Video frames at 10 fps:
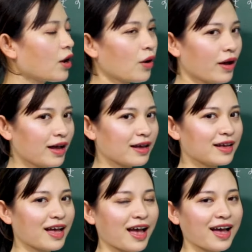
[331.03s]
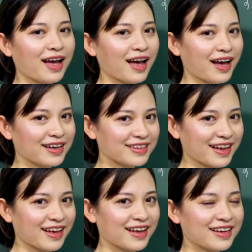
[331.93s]
Hoa
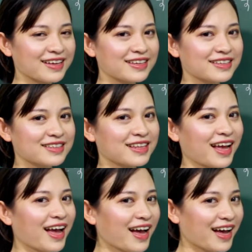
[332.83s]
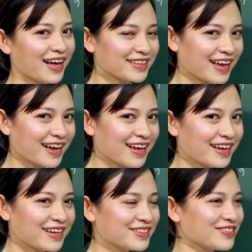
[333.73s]
hana, hana
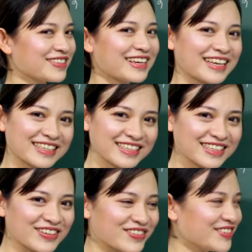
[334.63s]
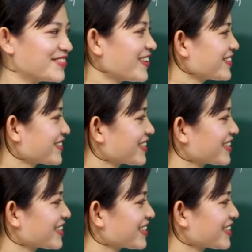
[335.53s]
chúng ta nghe rất nhiều rồi đúng không?